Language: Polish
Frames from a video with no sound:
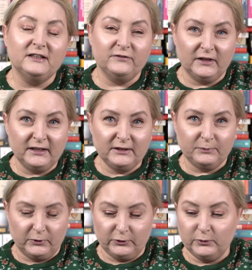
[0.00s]
jest w taki
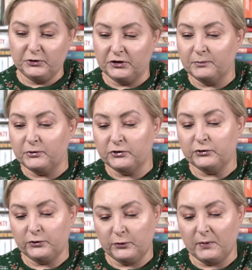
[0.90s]
sposób, że na
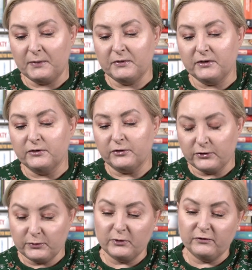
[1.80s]
początku mamy
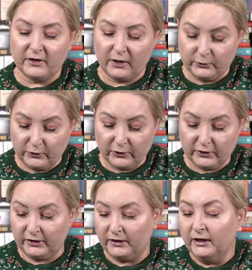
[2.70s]
rozmowę
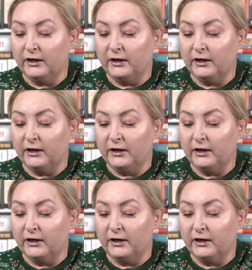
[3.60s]
autorki,